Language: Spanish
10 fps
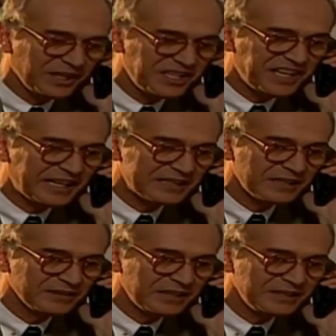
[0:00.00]
que llegue la
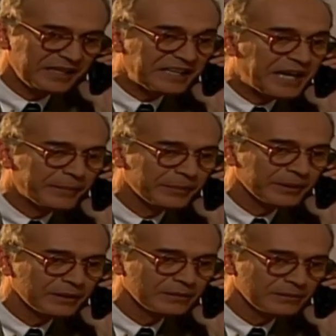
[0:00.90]
sentencia, llámame.
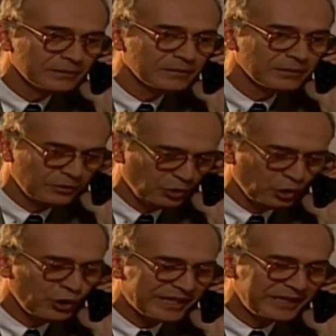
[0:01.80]
Yo
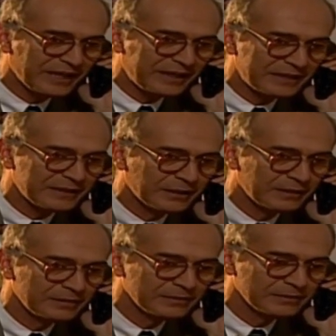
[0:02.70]
estoy aquí en la cárcel.
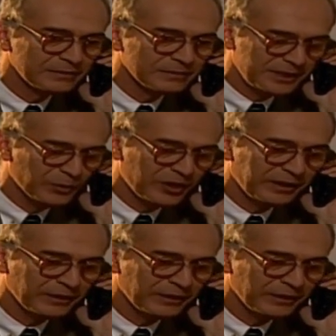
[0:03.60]
Sí, mujer.